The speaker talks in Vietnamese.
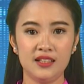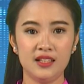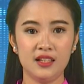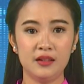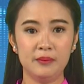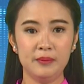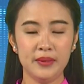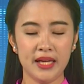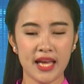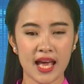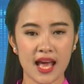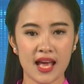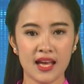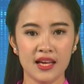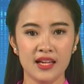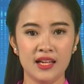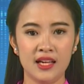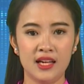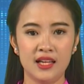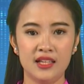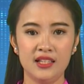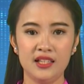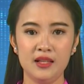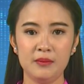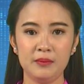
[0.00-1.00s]
thứ 12,
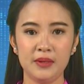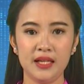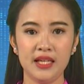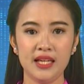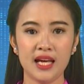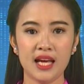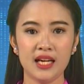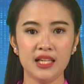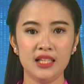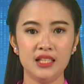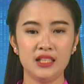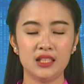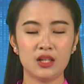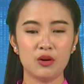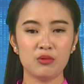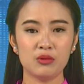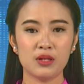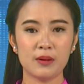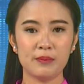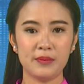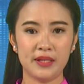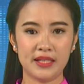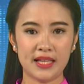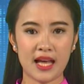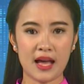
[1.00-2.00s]
nhiệm kỳ
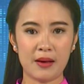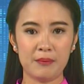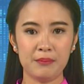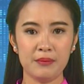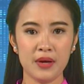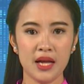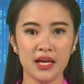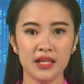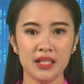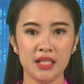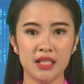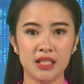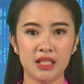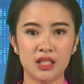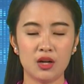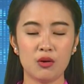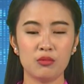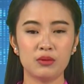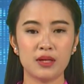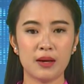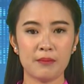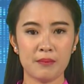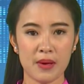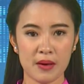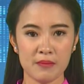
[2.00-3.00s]

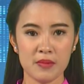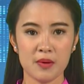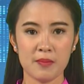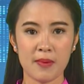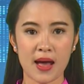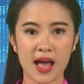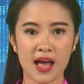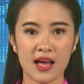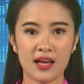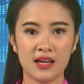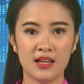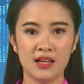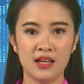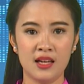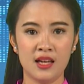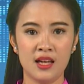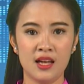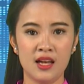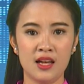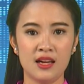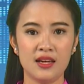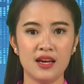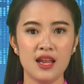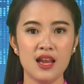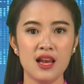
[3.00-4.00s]
2018-2023.
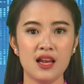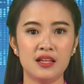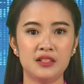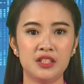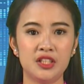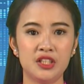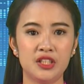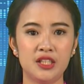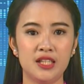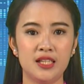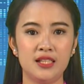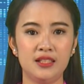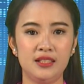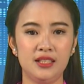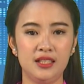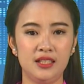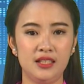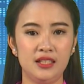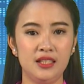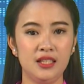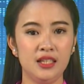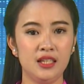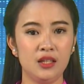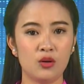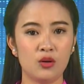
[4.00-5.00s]
Đây là sự kiện chính trị